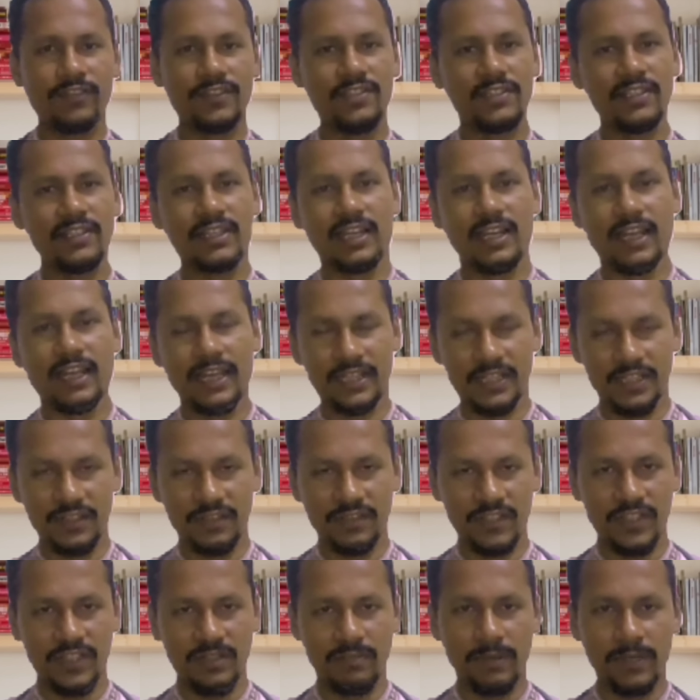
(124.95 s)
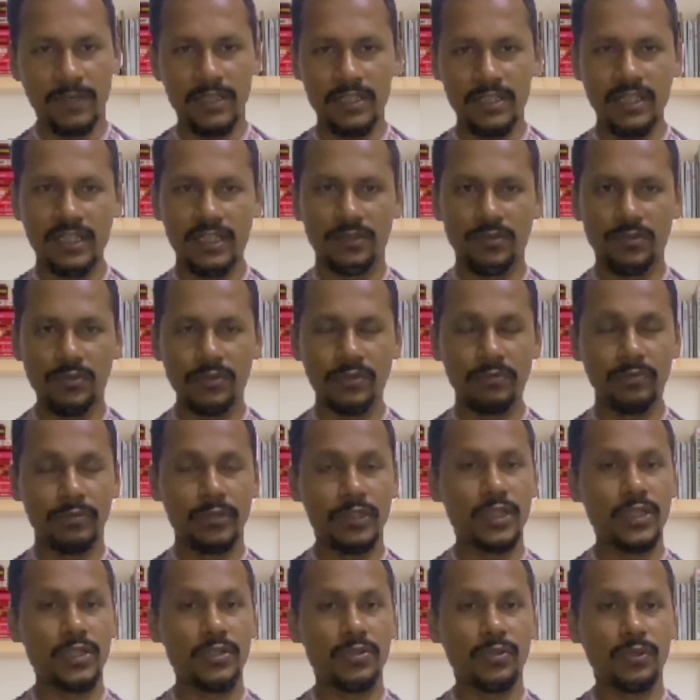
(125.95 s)
ফিজিক্যাল অ্যাক্টিভিটি মেনটেন করুন
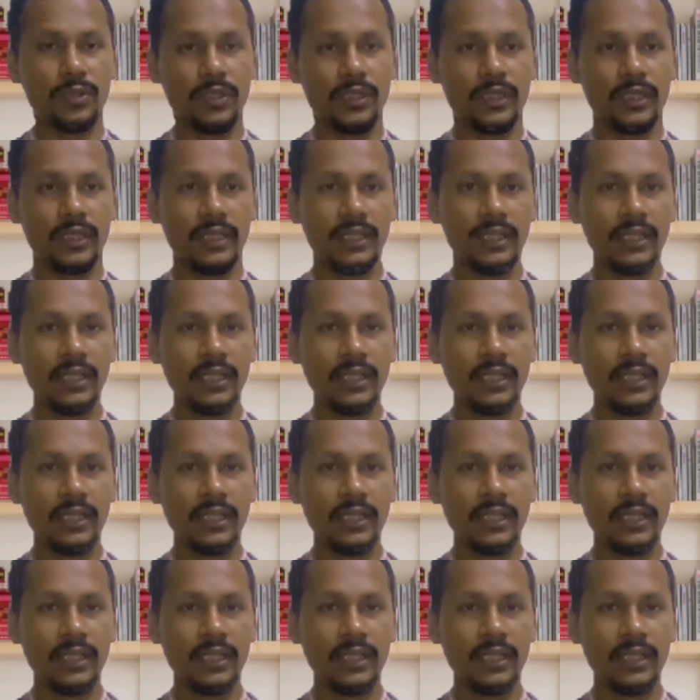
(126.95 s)
বিশেষ করে